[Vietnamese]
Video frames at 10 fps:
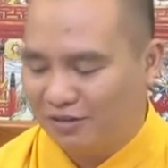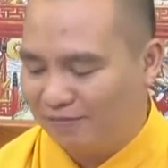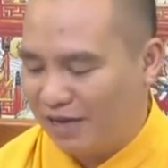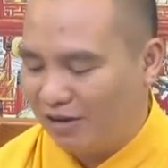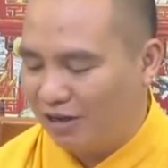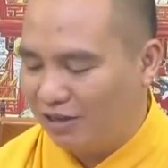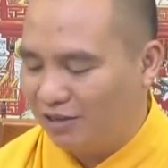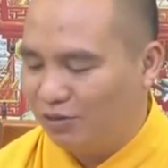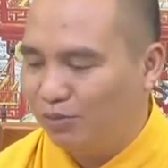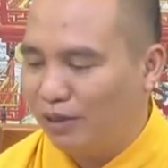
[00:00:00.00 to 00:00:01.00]
mẹ con
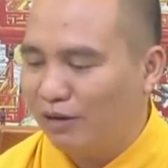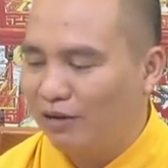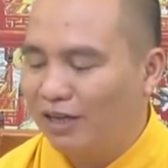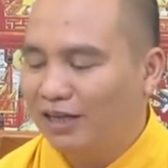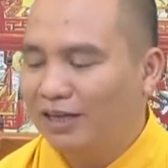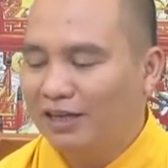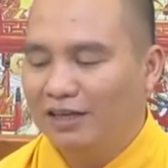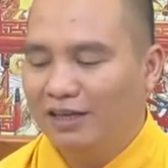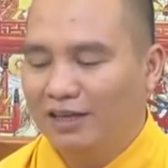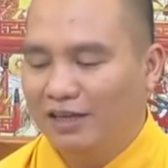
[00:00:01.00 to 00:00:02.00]
tự giúp nhau
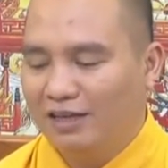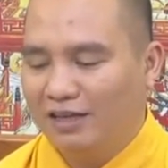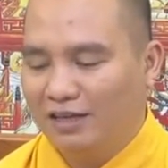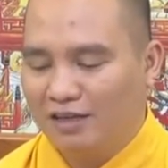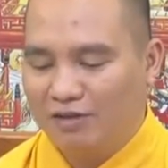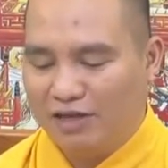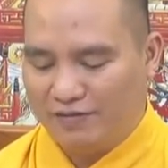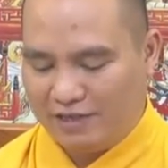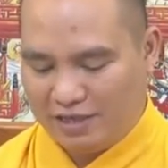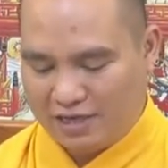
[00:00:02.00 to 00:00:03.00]
không cần
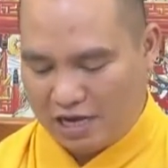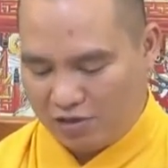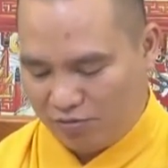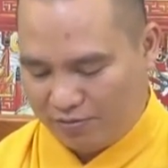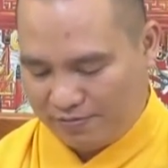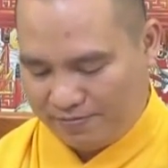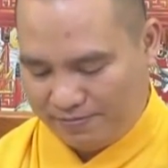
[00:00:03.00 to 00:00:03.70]
phải người khác giúp